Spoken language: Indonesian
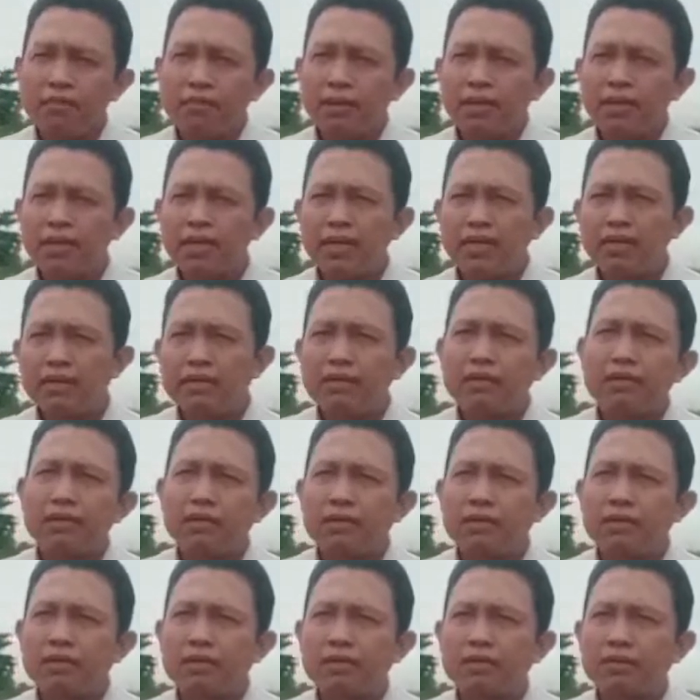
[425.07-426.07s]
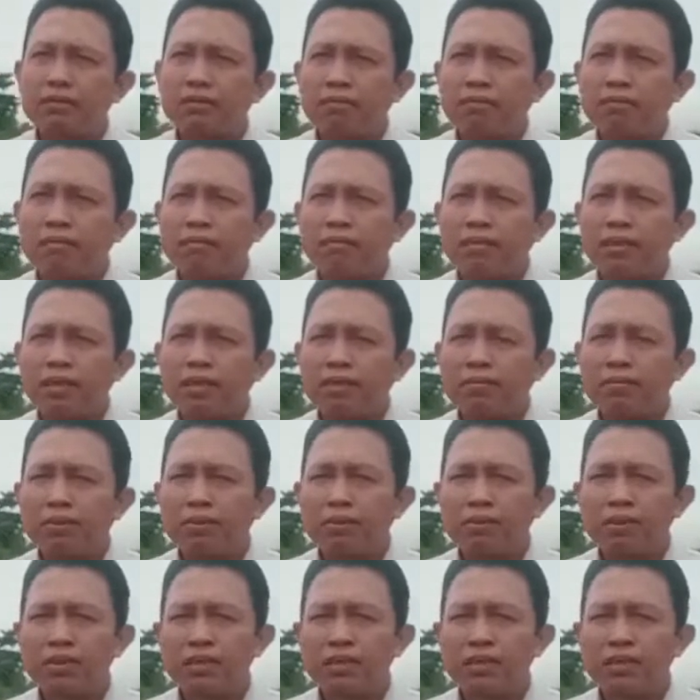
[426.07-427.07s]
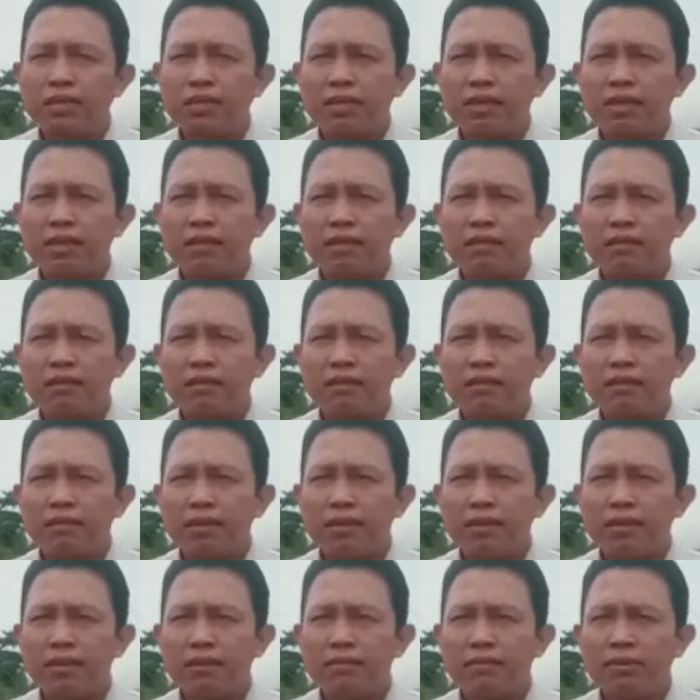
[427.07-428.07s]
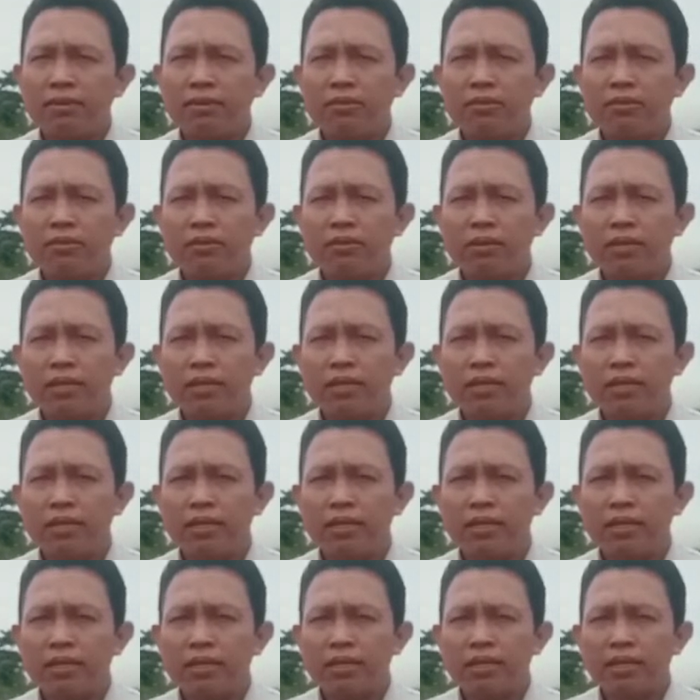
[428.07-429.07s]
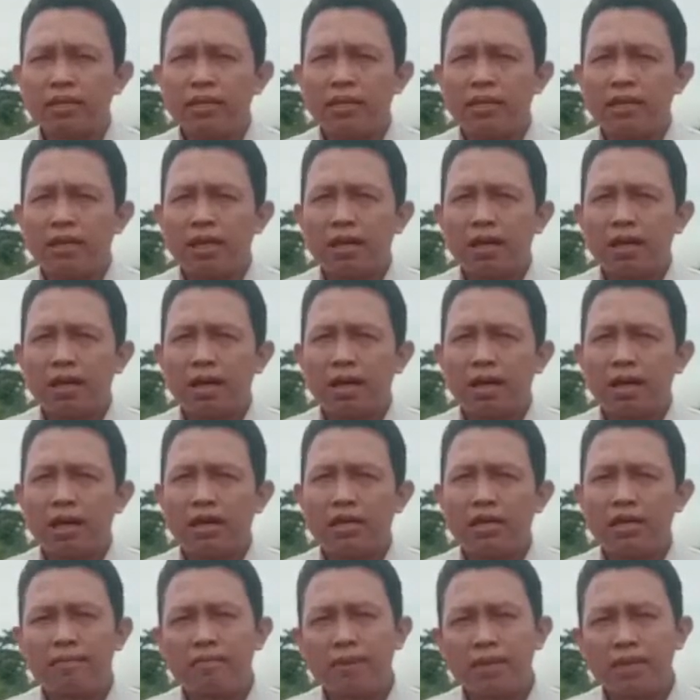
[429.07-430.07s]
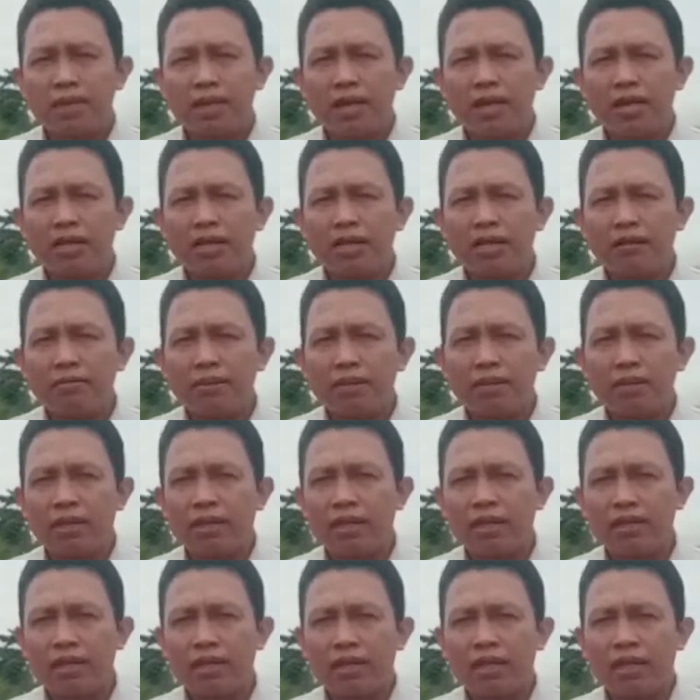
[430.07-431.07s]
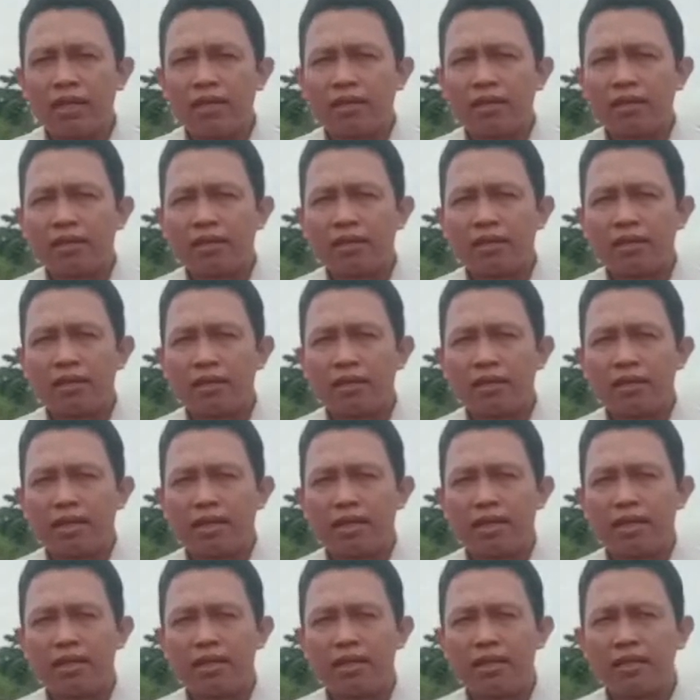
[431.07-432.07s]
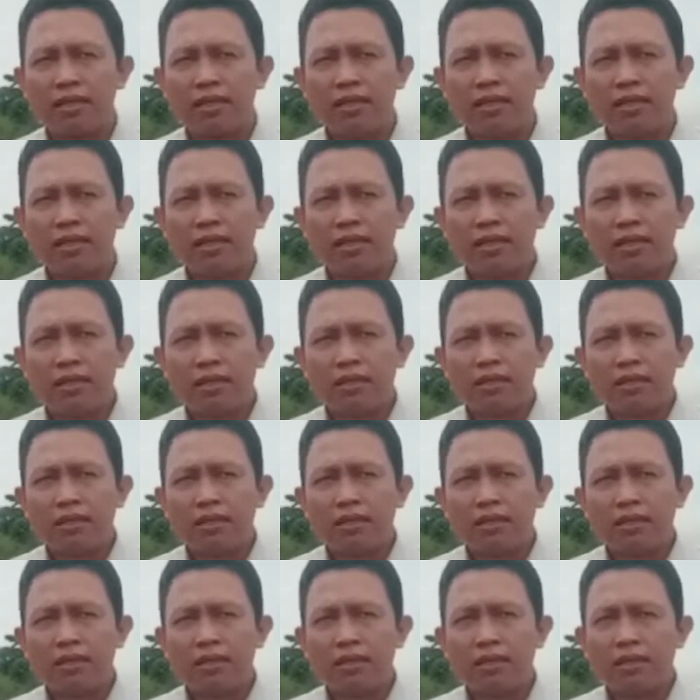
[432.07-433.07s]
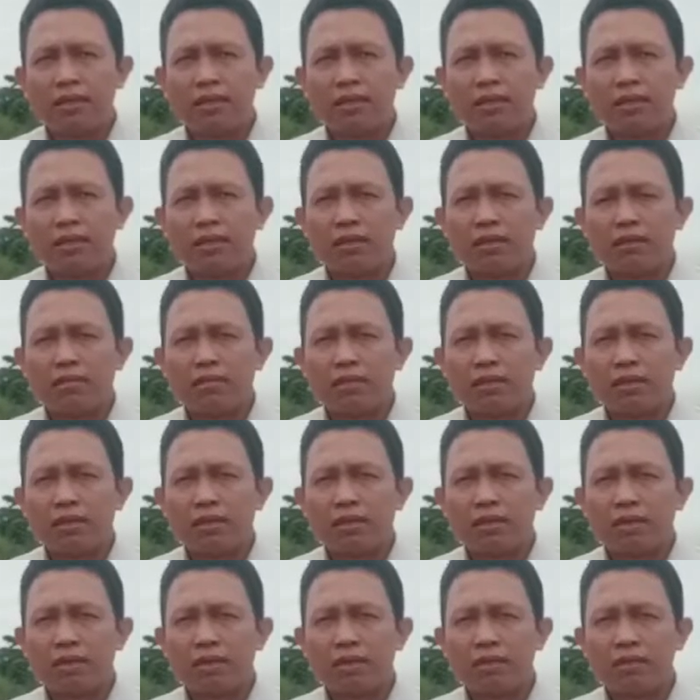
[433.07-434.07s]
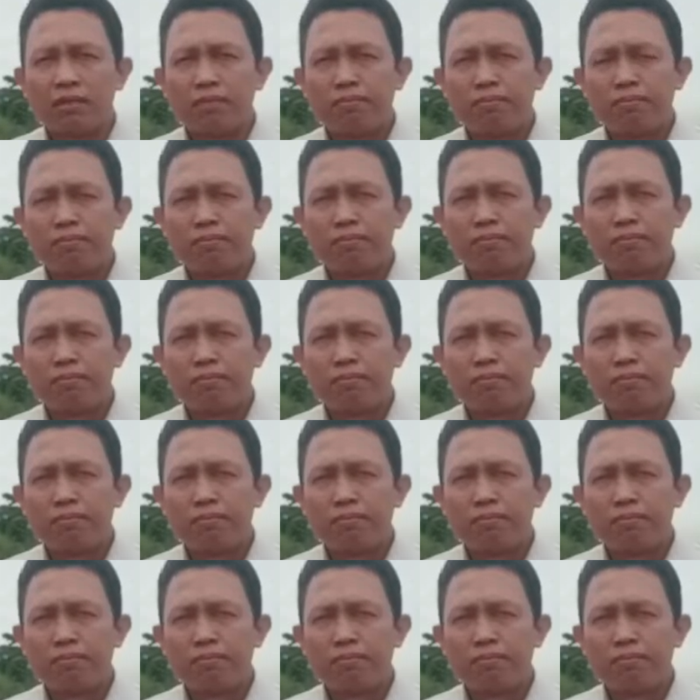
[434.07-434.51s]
melihat melihat proses yang semacam itu jadi ada banyak hal yang bisa kita tarik jadi semuanya kalau